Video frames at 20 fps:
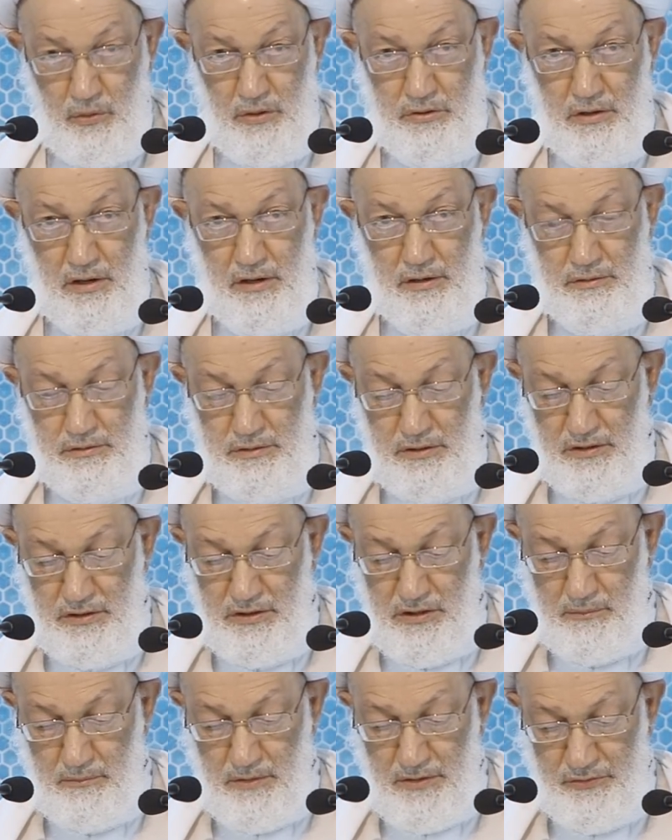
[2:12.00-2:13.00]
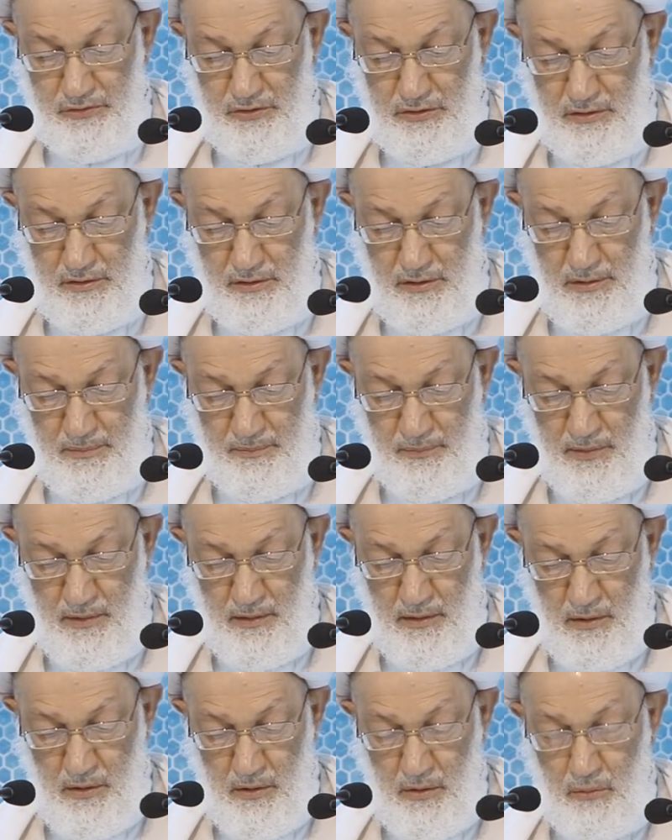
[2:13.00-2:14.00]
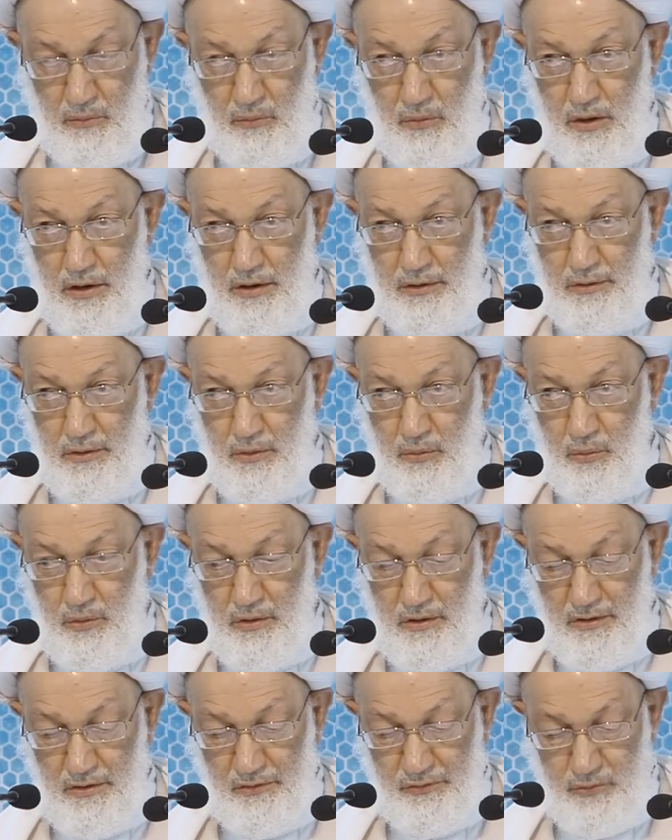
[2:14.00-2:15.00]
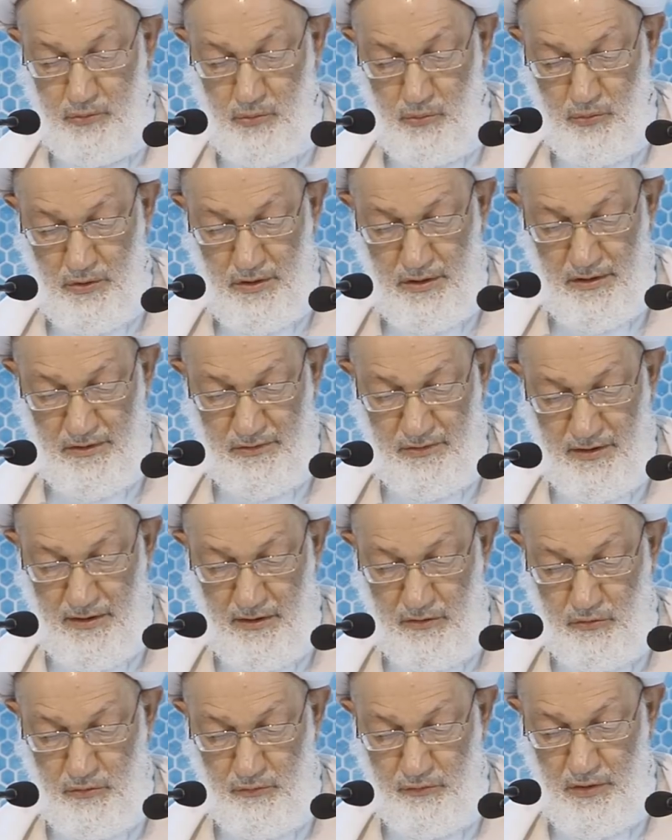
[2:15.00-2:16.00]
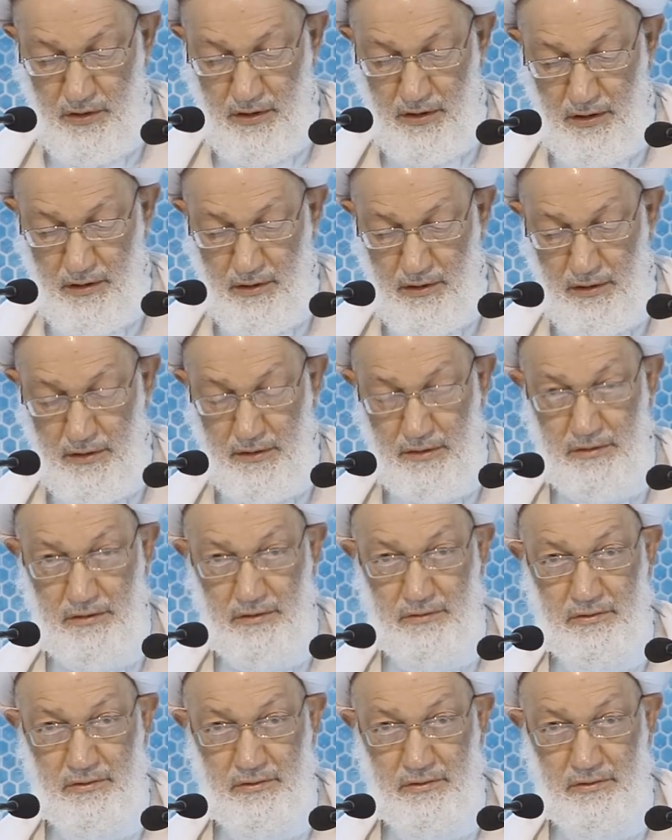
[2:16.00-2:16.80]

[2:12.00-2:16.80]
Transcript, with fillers: وتحديد مصيره وأنه الأصل والأساس في العلاقة